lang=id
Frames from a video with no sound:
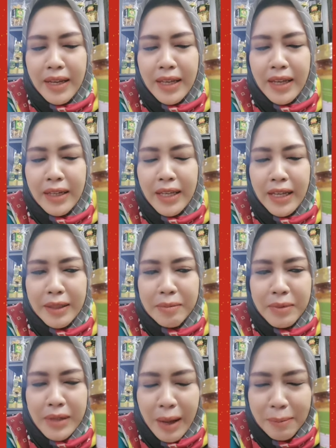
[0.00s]
yang yang
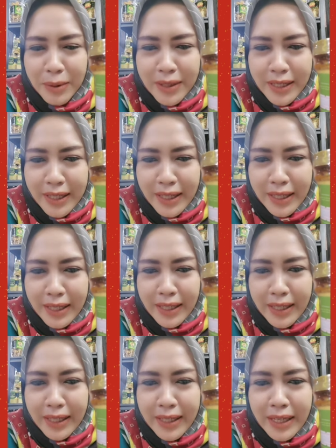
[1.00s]
di upload di
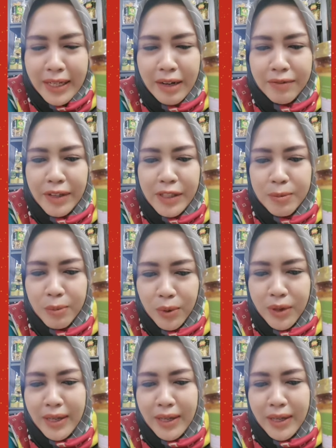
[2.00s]
IG dan Facebook